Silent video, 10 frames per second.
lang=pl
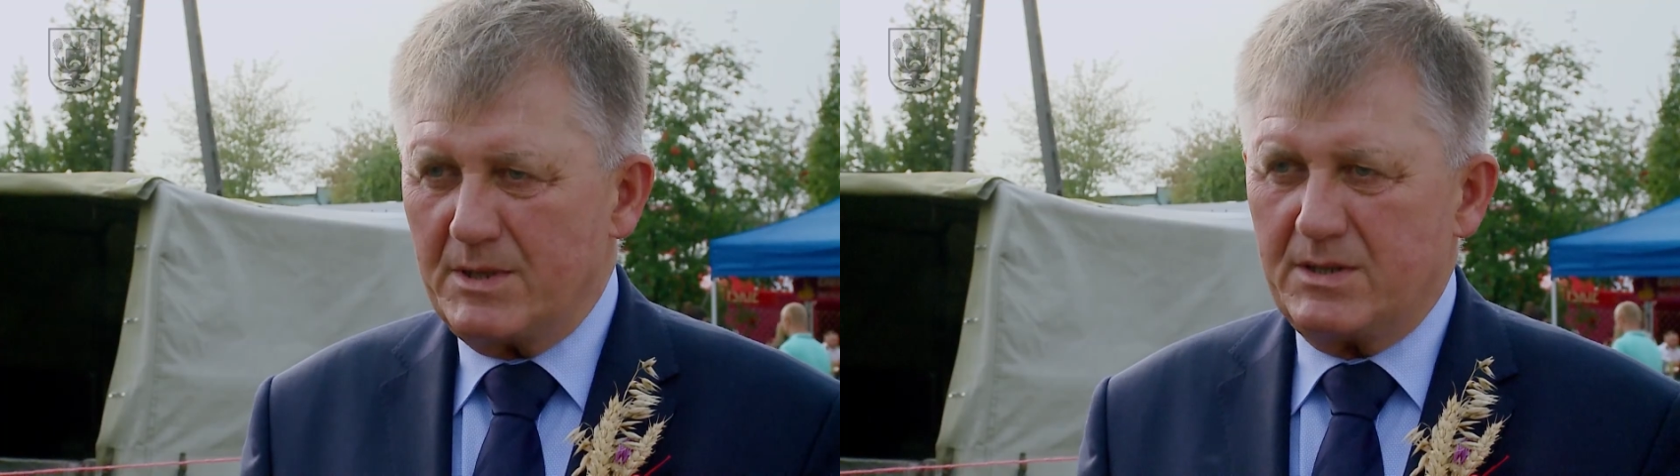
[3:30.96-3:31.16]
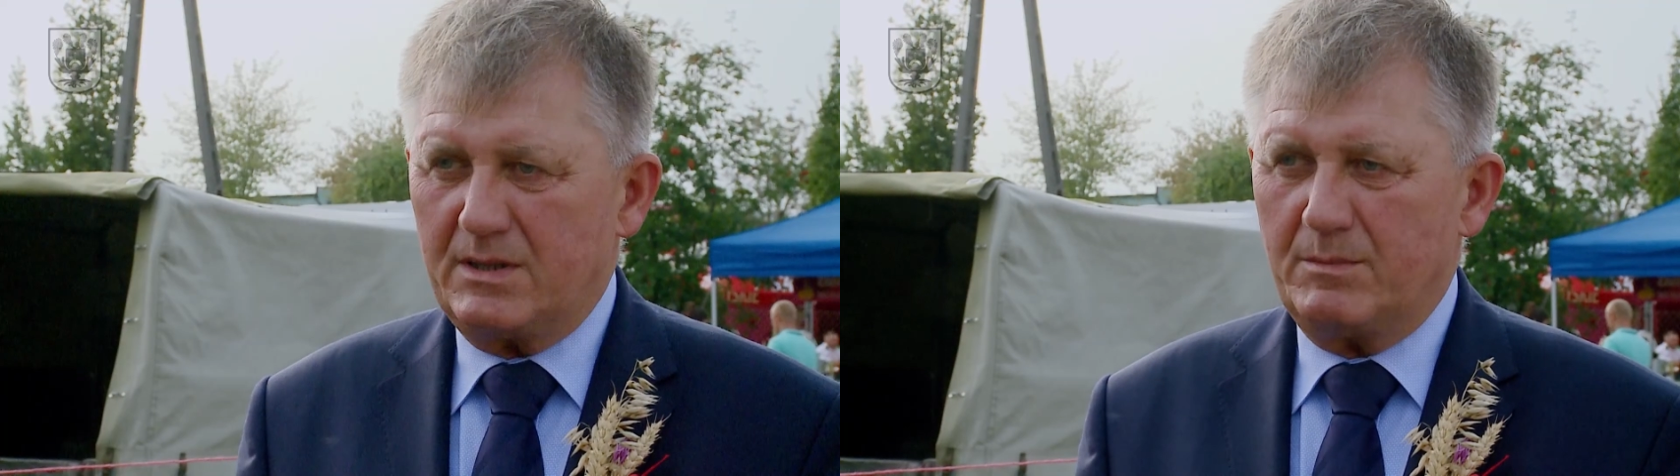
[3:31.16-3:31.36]

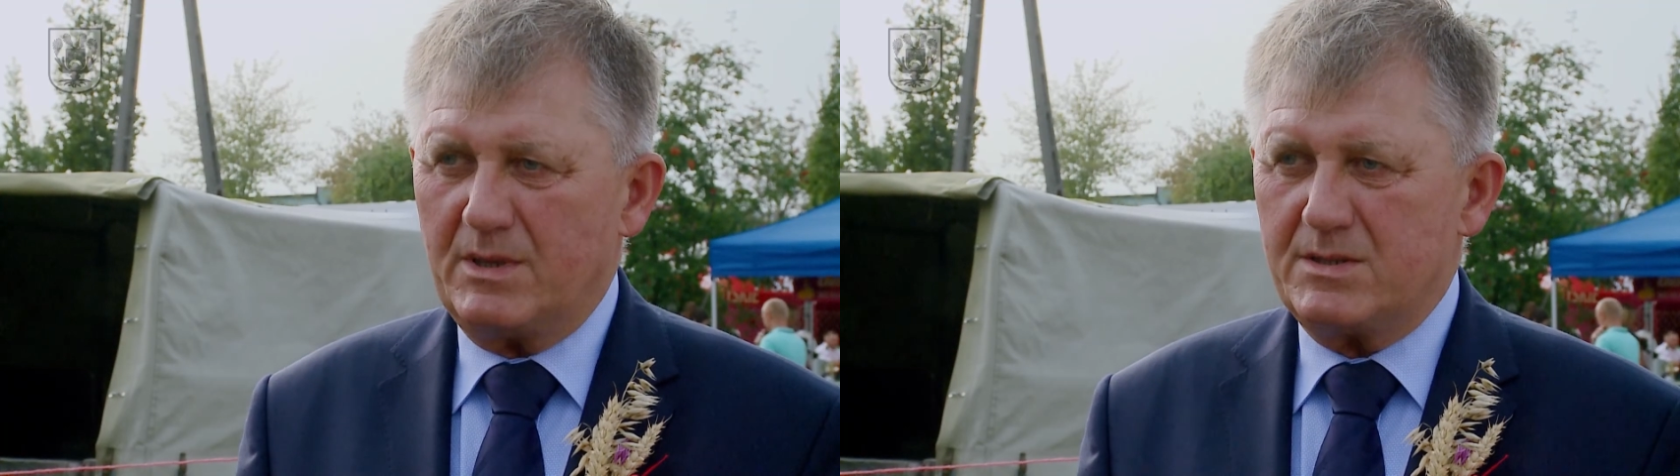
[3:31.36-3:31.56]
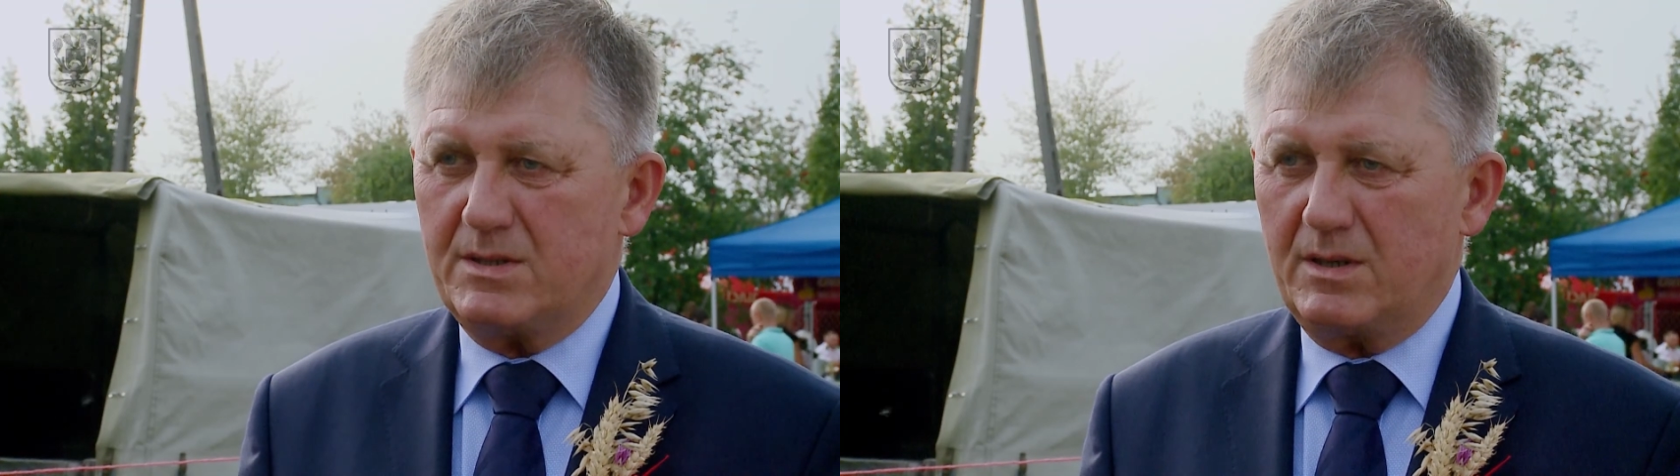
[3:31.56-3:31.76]
ma
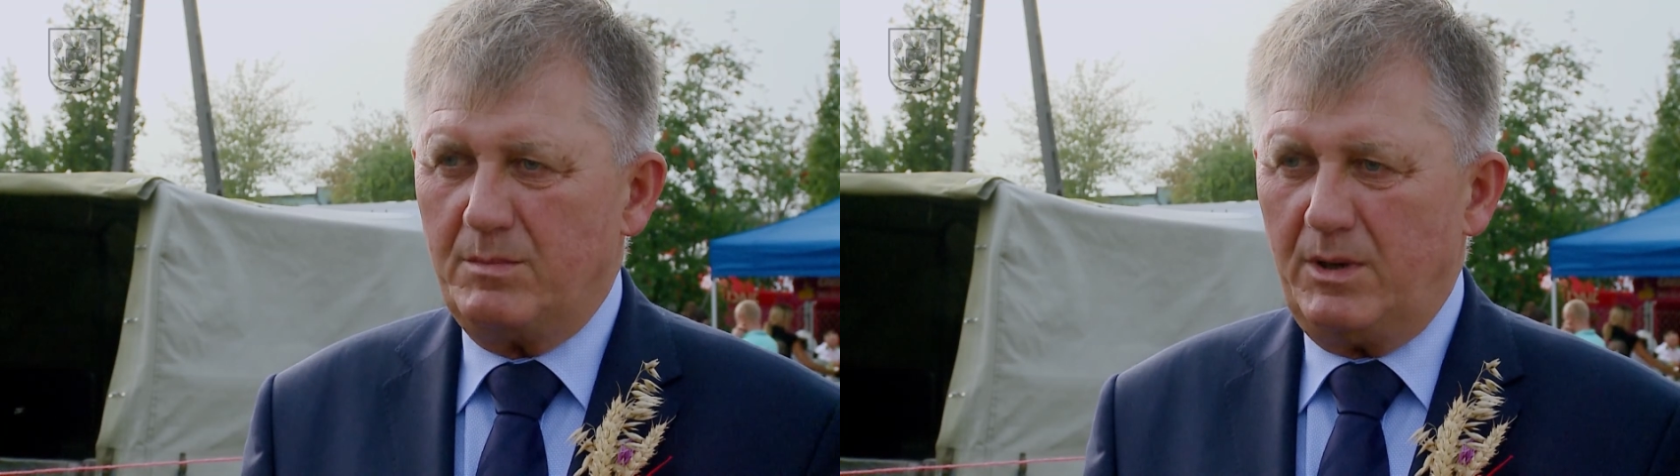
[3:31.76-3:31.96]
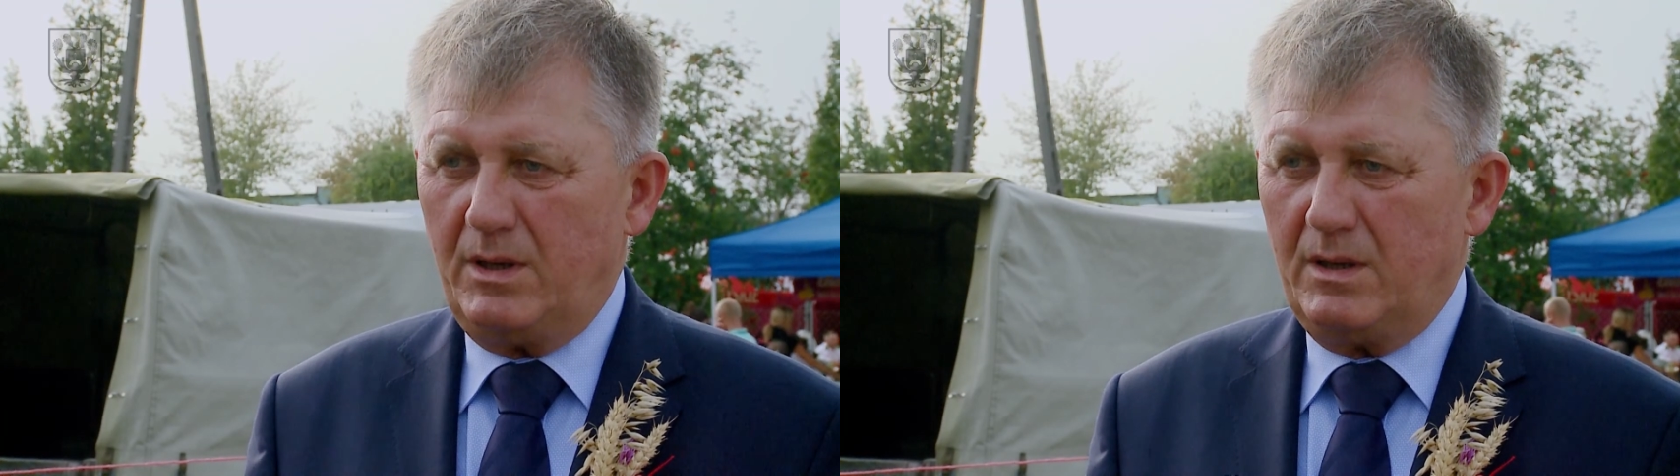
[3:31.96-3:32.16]
17
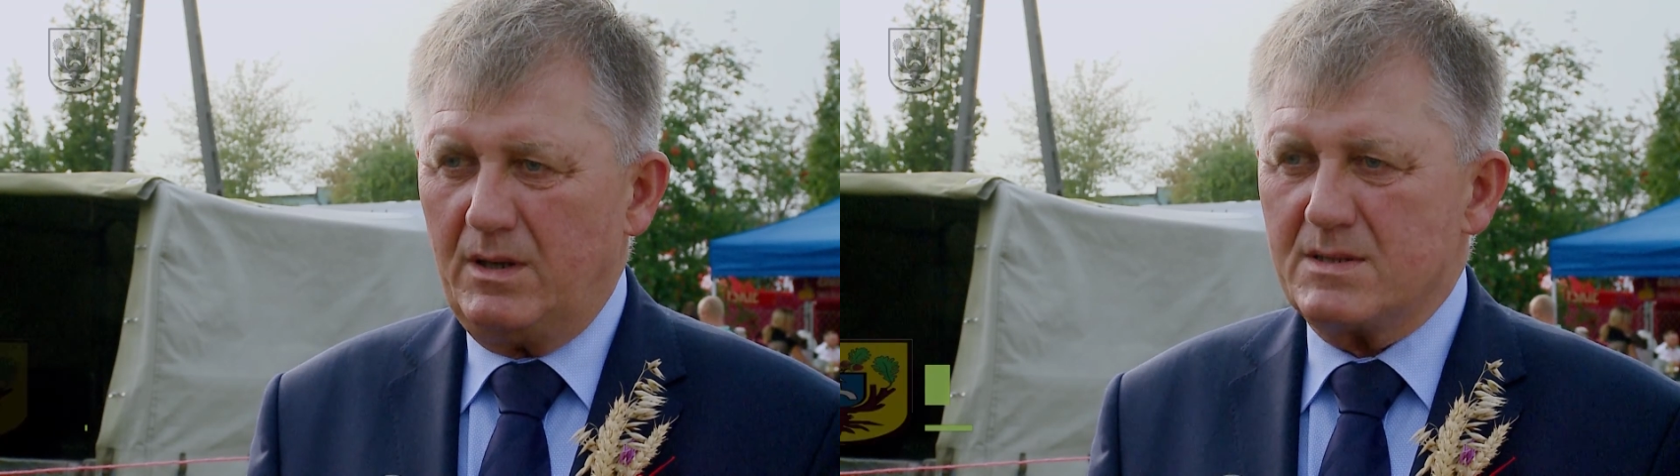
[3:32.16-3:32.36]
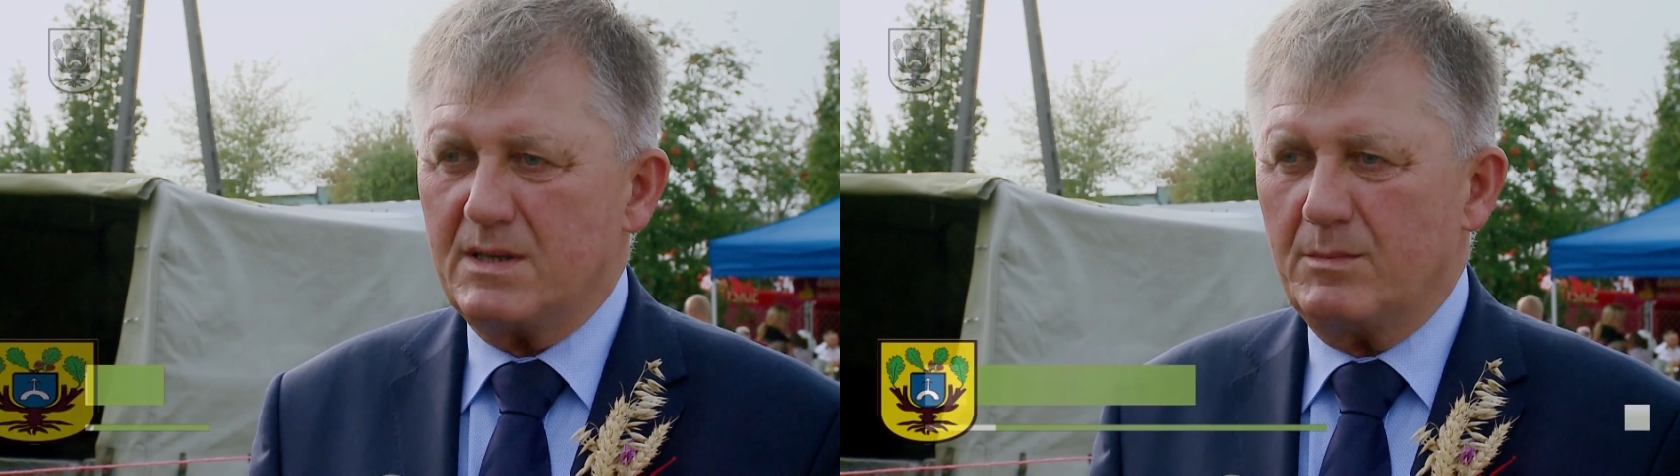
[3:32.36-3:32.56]
gmin i jest